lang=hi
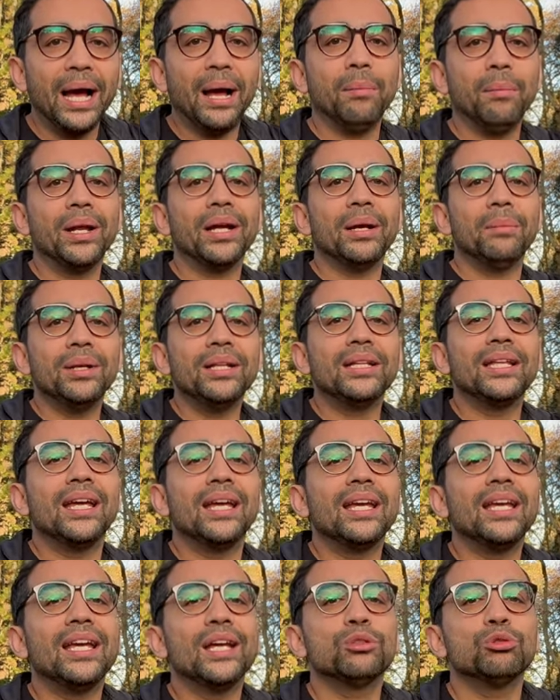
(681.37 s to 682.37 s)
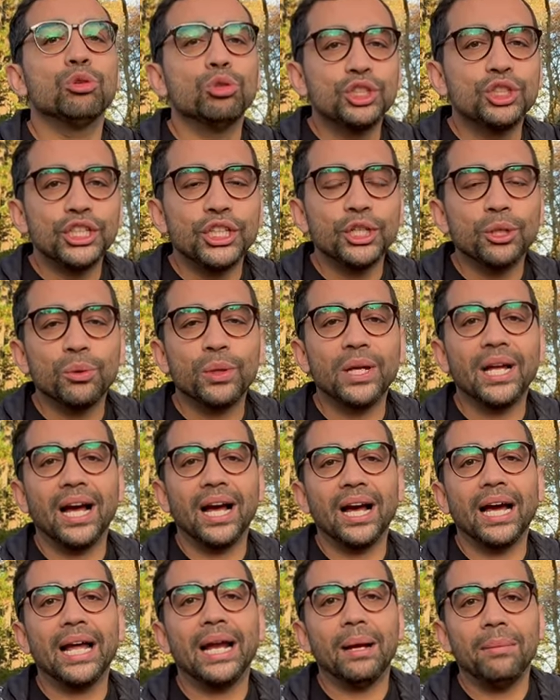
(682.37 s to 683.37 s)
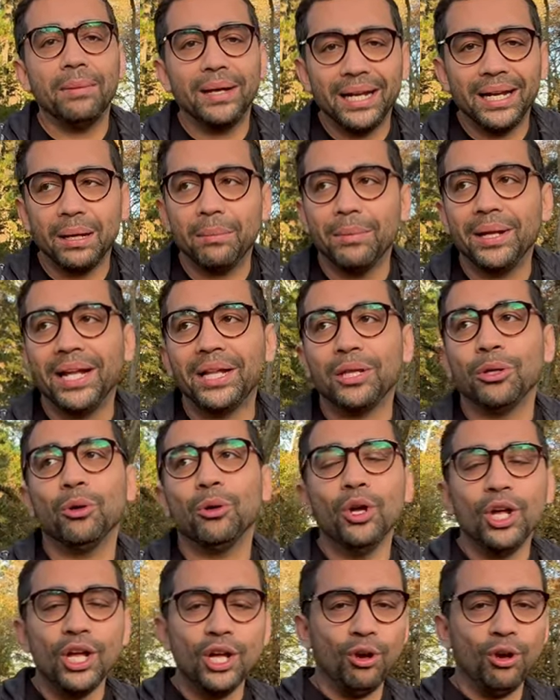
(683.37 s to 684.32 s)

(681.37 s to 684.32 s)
आपने कभी देखी या सोची नहीं होगी अगर आप इंडिया में रहते हो